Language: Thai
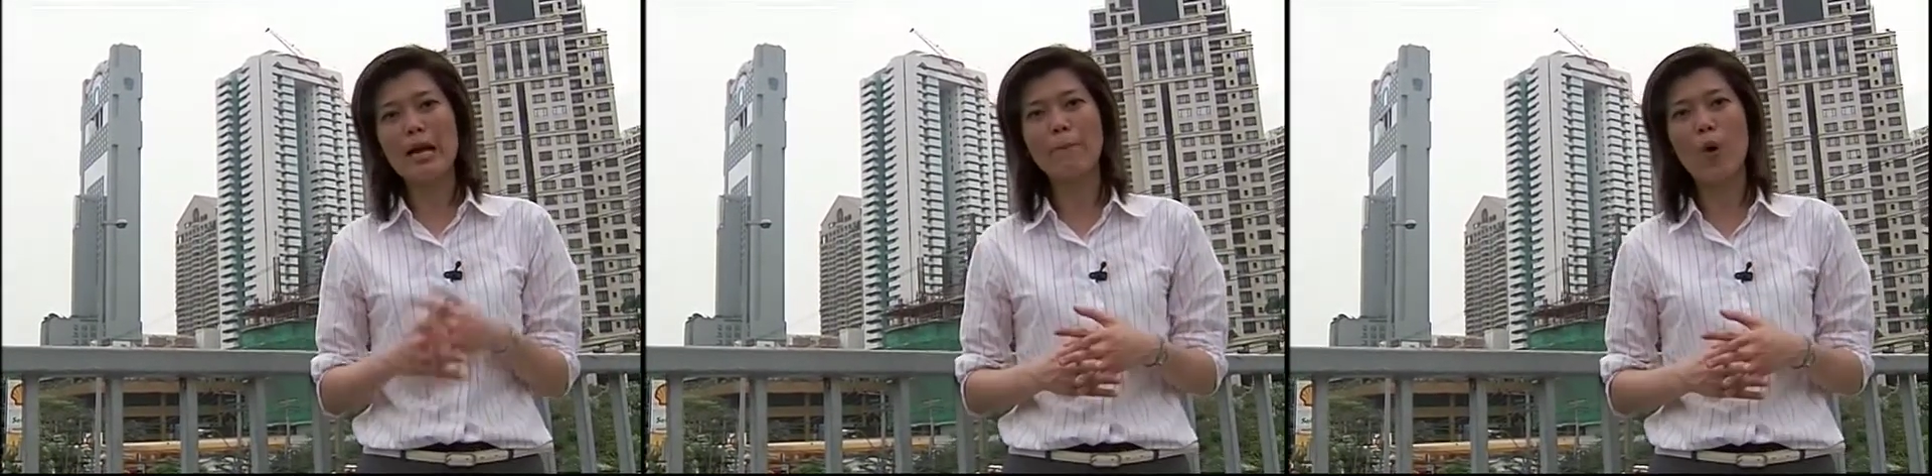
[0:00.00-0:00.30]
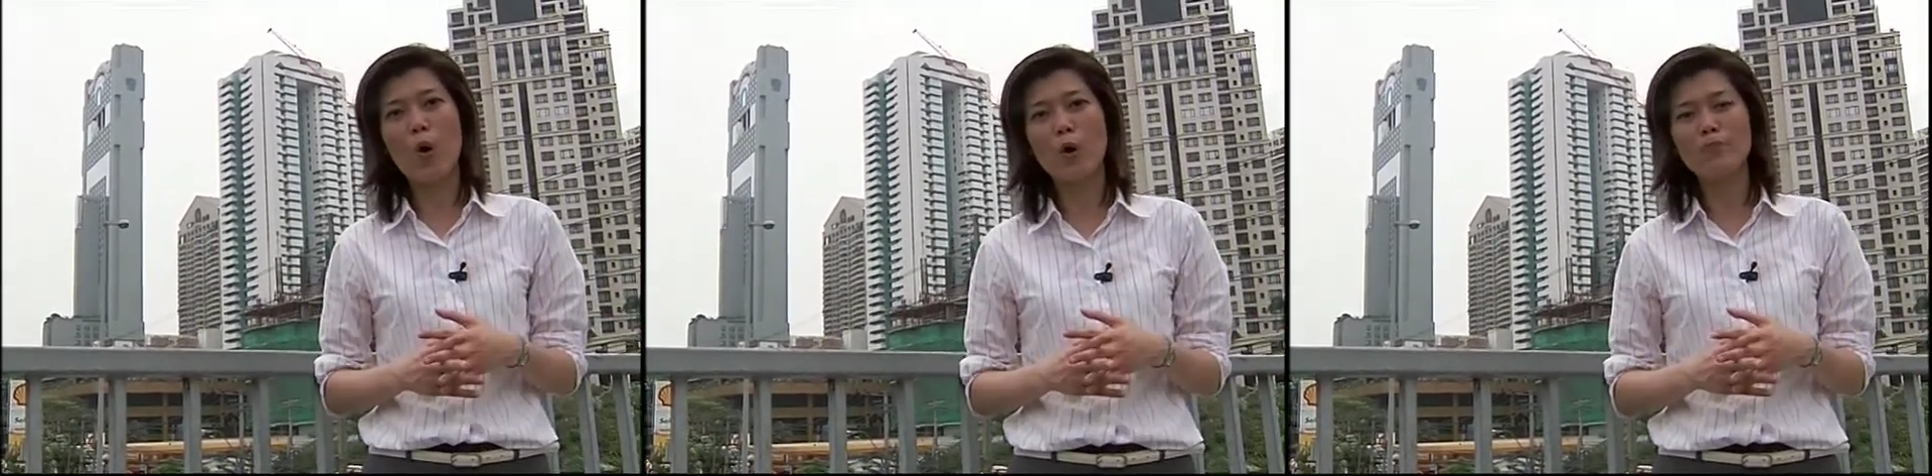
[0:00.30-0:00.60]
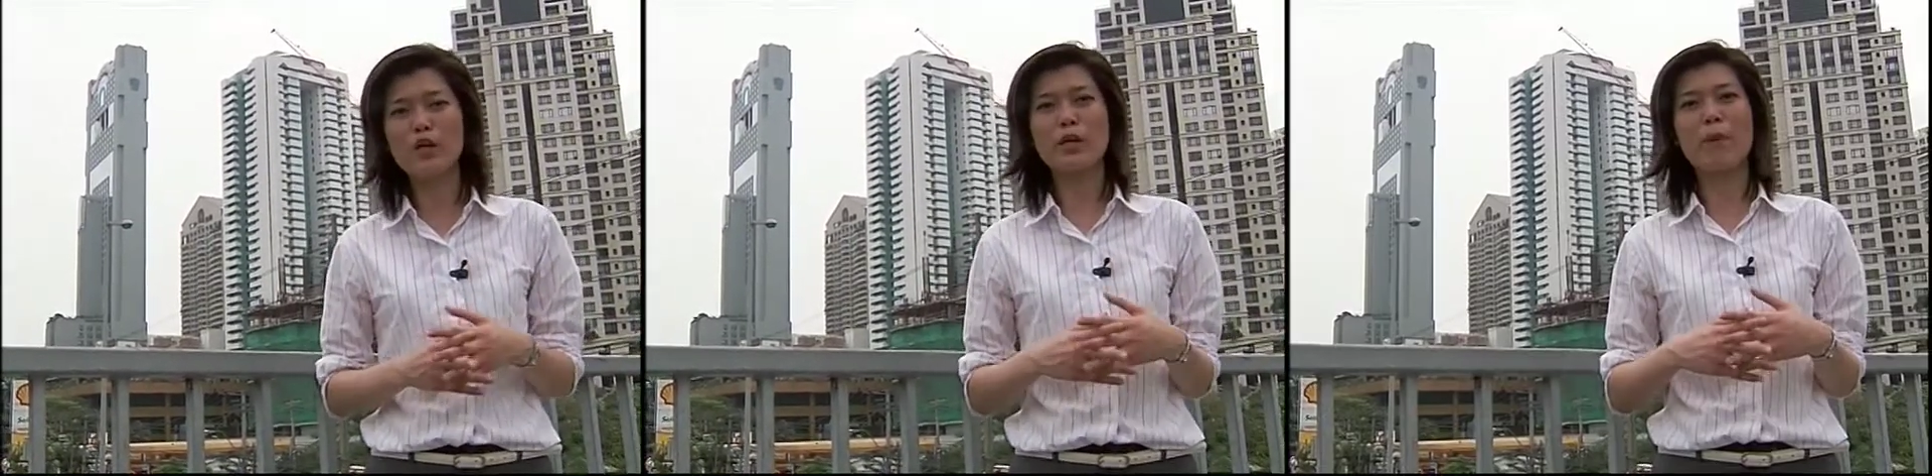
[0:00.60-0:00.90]
สิงคโปร์
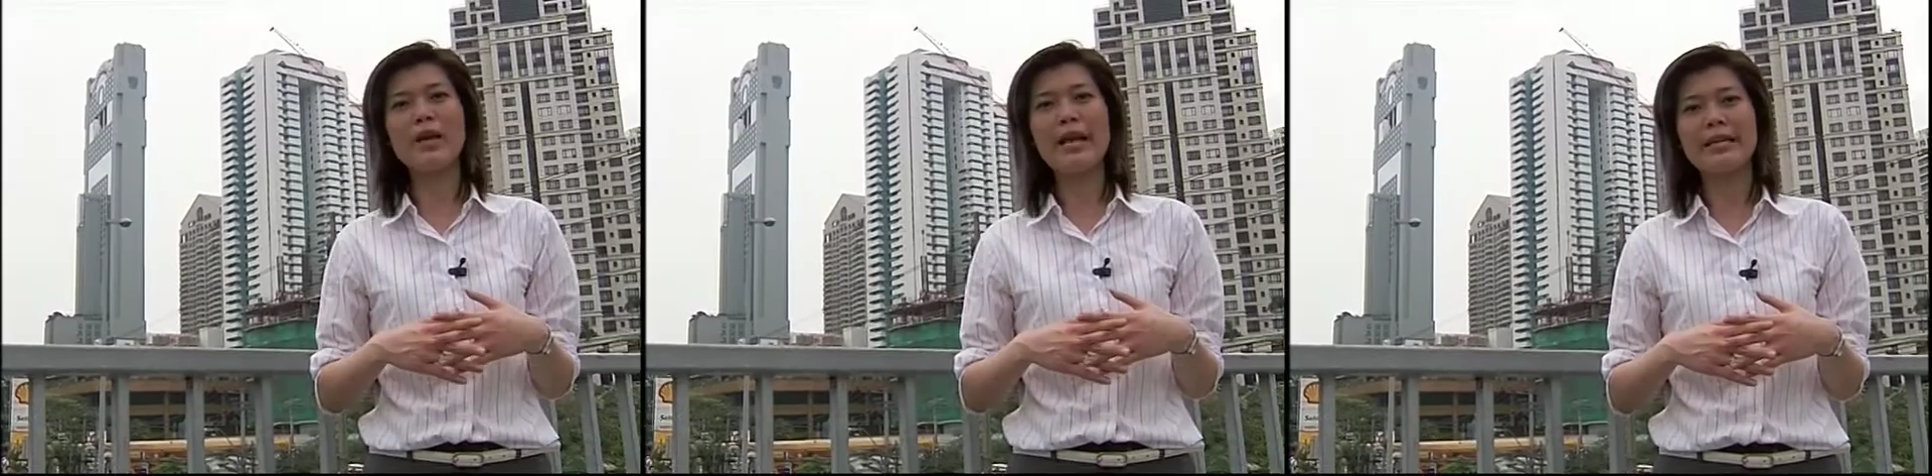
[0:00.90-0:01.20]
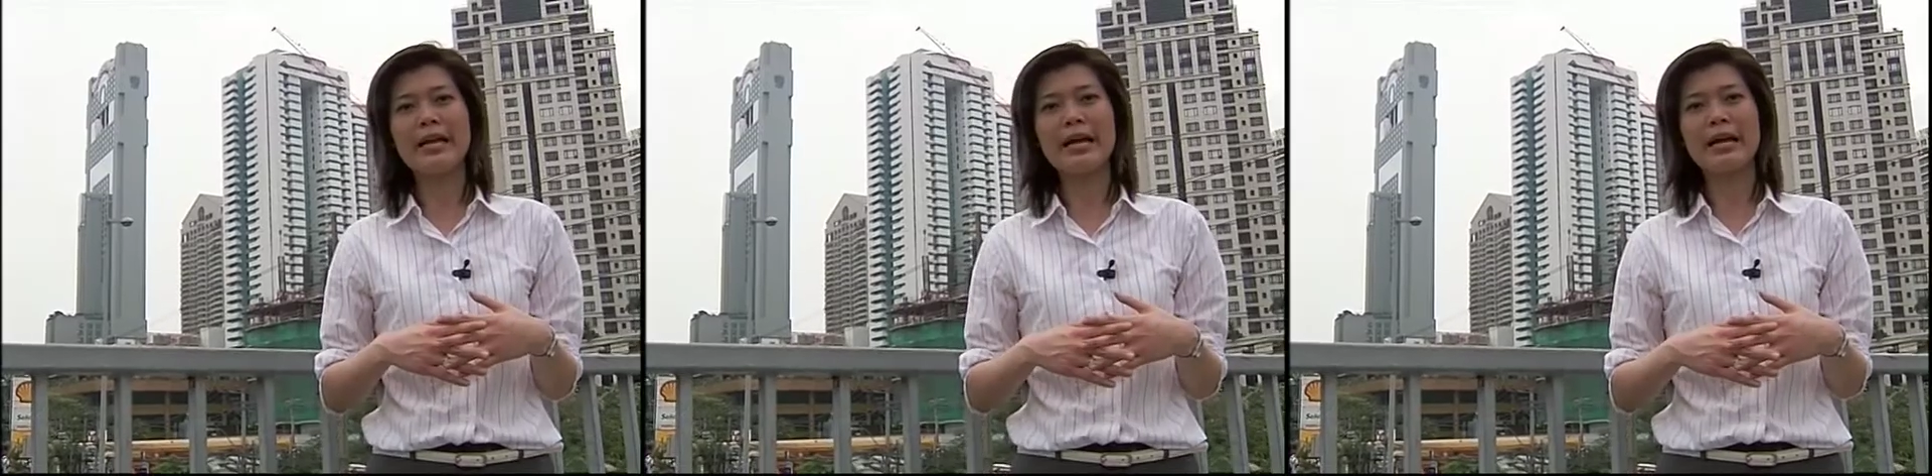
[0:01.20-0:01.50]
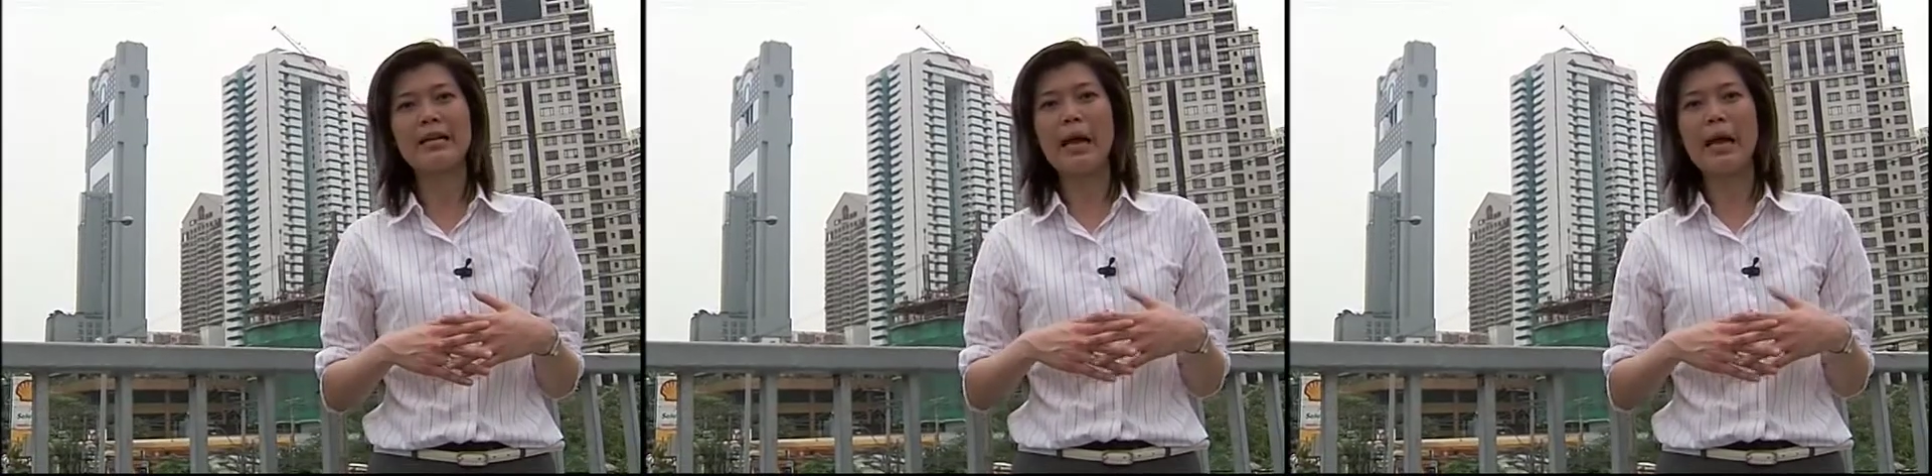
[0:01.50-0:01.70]
โดยเฉพาะอย่างยิ่ง